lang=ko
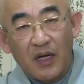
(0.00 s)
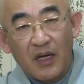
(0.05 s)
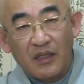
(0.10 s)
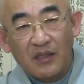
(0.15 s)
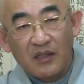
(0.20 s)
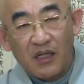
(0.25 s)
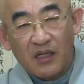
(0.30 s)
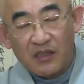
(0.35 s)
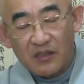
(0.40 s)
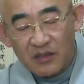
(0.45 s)

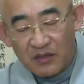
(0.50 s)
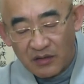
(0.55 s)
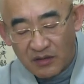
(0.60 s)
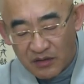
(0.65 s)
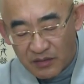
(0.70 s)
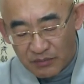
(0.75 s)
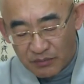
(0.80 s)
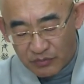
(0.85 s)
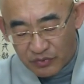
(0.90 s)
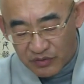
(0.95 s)
한달
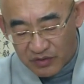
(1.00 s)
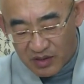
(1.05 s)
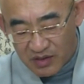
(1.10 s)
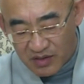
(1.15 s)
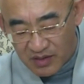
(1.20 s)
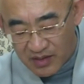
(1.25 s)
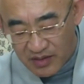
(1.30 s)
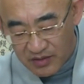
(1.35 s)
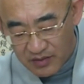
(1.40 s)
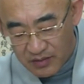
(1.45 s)

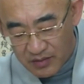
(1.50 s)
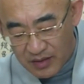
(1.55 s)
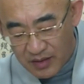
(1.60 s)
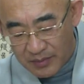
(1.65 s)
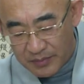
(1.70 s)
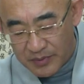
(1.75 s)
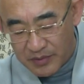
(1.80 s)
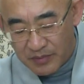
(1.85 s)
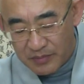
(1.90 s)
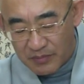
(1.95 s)
전쯤부터인가요?
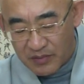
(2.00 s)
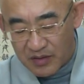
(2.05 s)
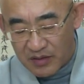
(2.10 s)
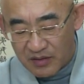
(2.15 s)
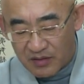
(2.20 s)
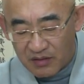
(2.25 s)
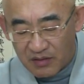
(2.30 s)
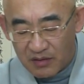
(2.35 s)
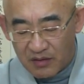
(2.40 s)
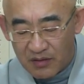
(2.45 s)

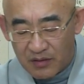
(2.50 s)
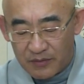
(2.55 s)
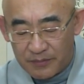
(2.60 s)
아버님께서